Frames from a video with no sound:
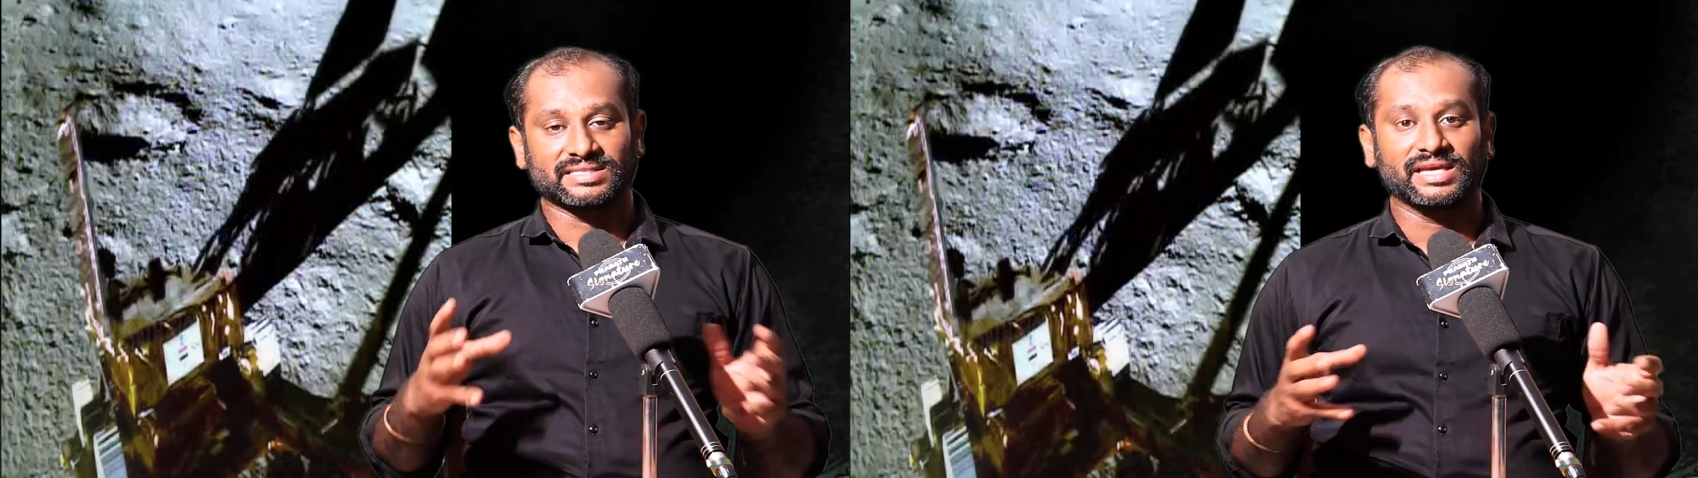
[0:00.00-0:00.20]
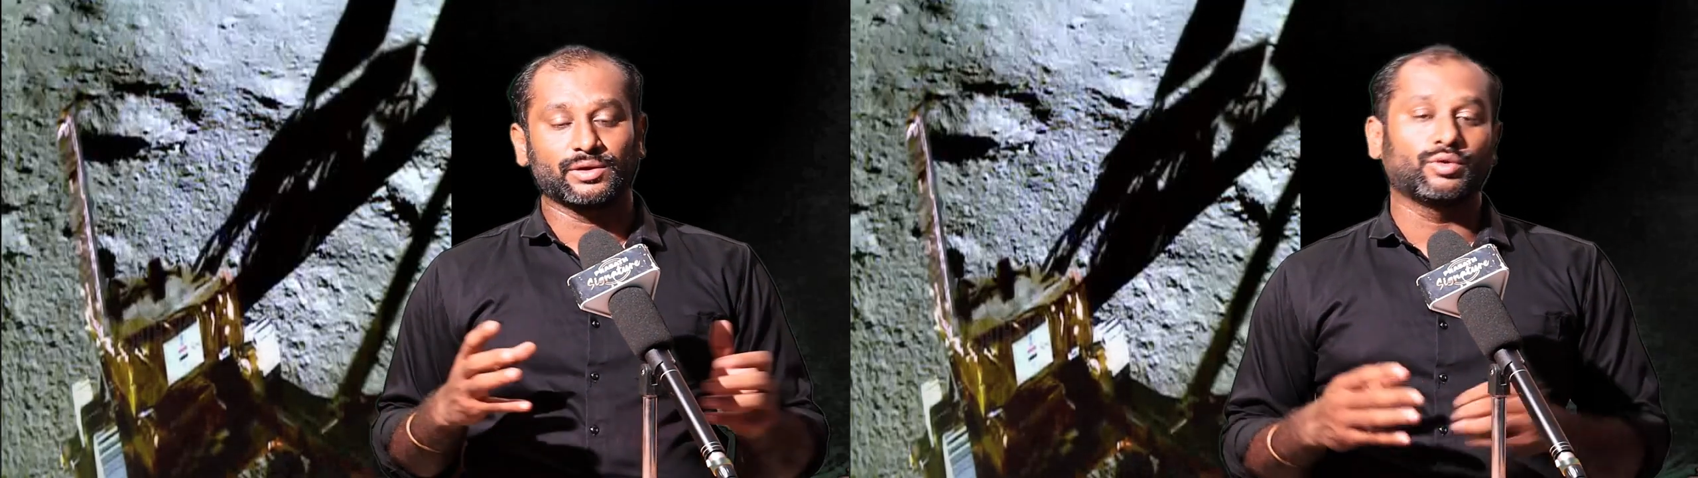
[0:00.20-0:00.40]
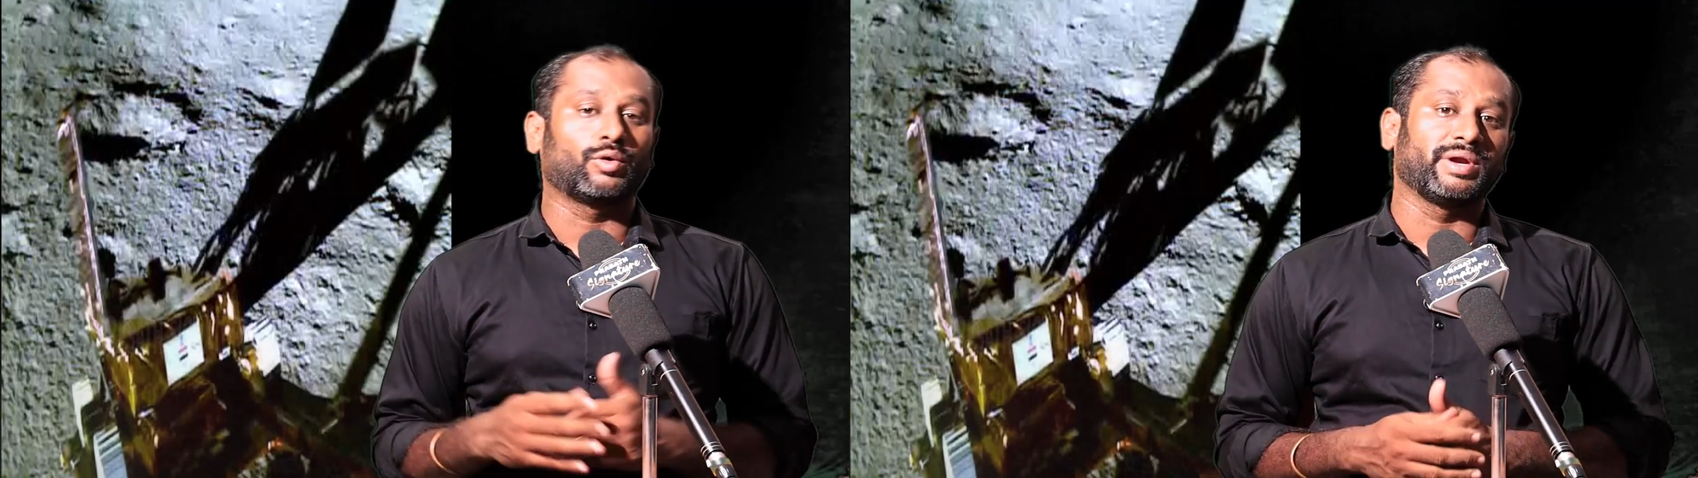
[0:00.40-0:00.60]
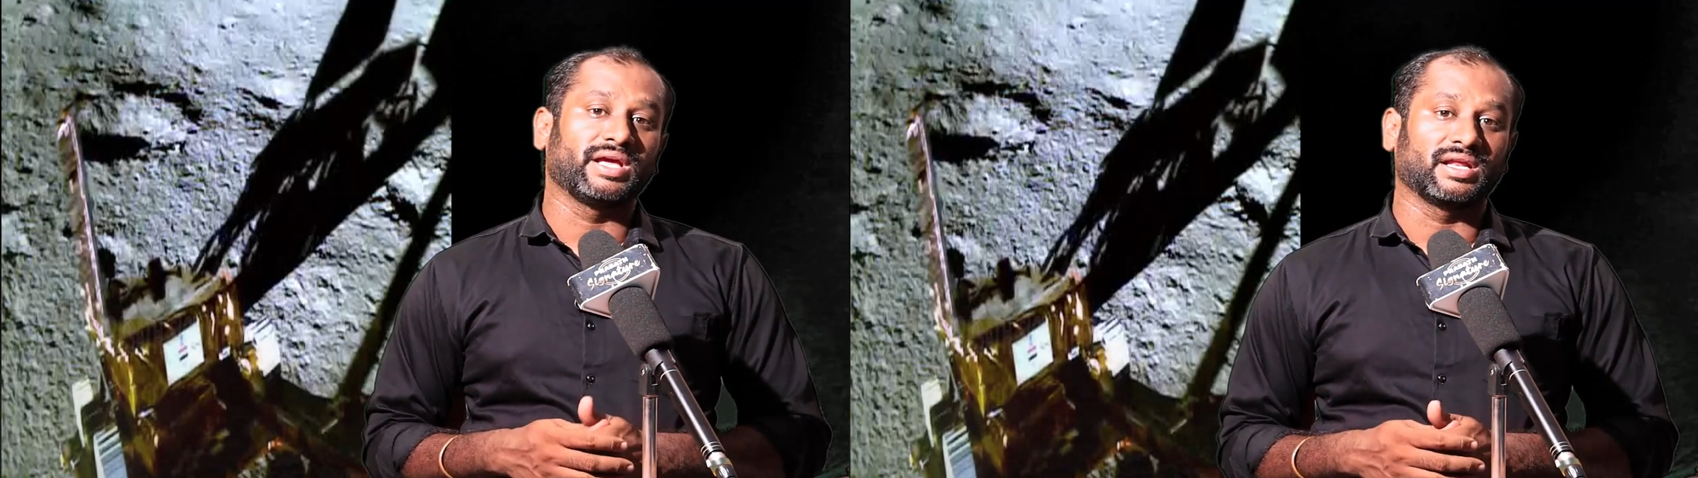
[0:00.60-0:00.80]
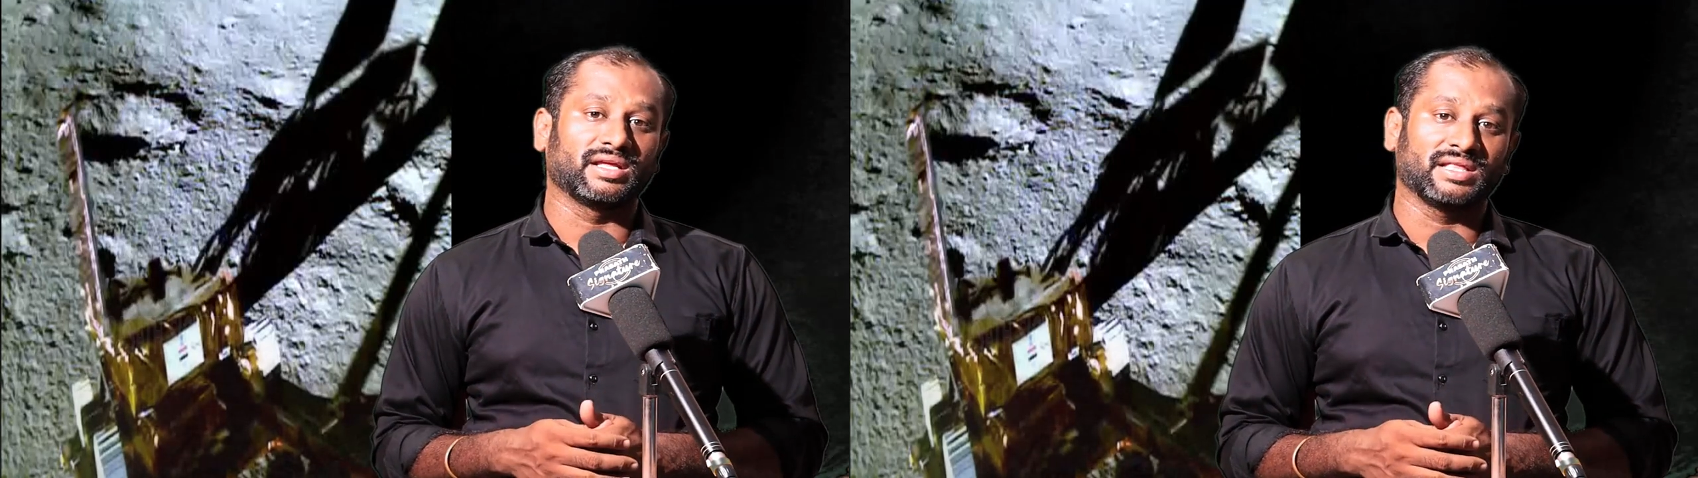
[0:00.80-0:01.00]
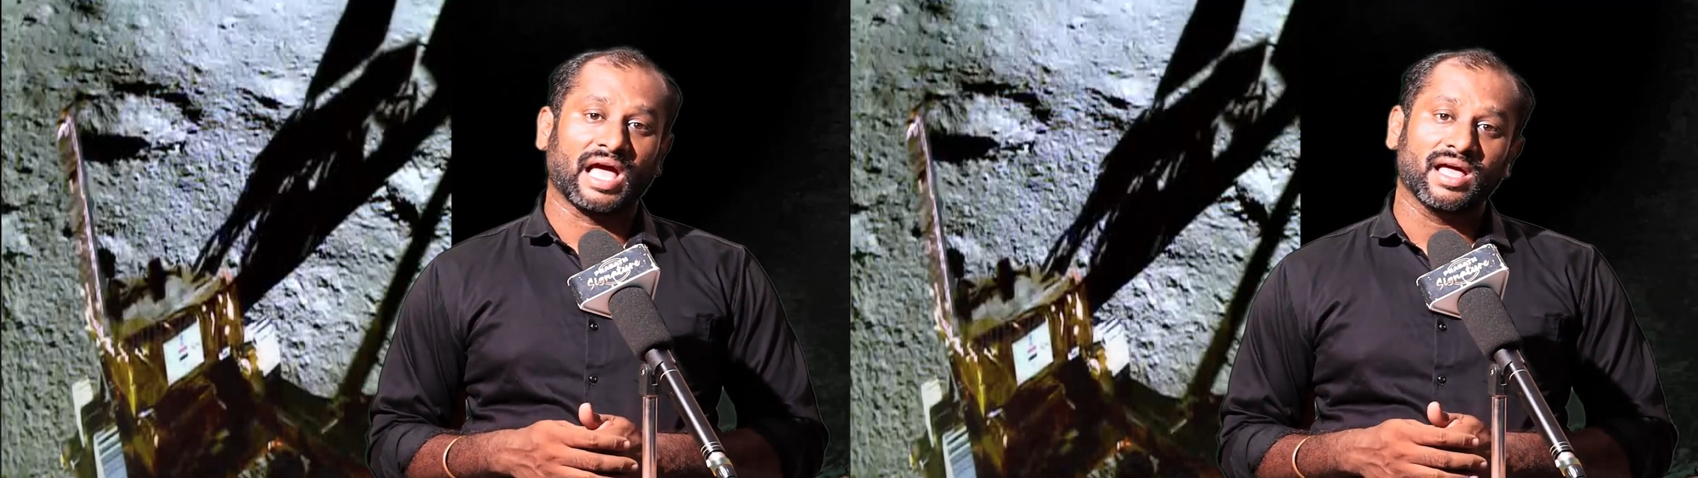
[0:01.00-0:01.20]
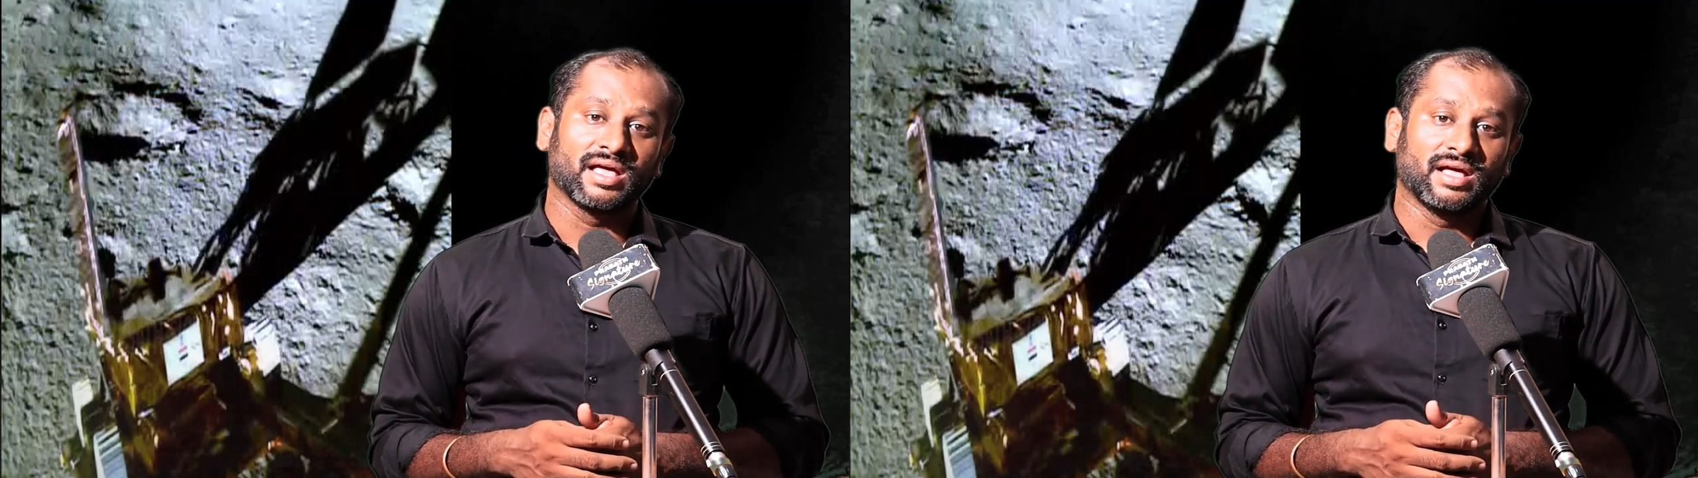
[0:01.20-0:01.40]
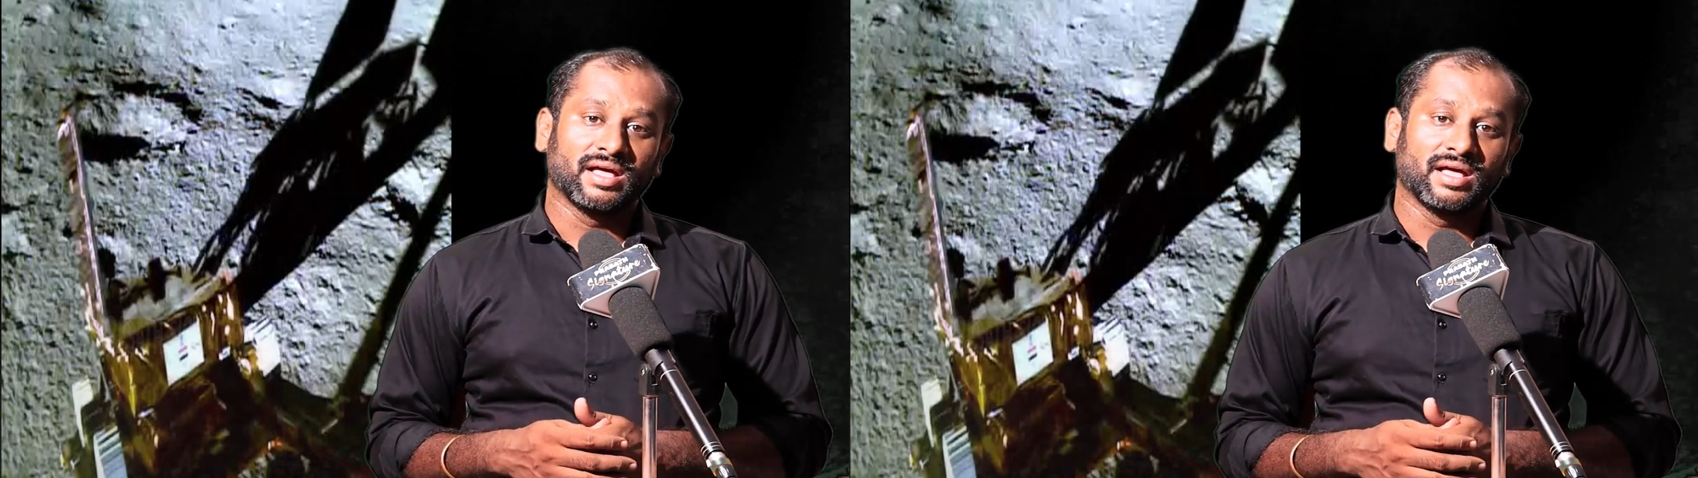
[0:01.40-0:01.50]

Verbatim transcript: செய்யணும் அப்படிங்கிறது தான்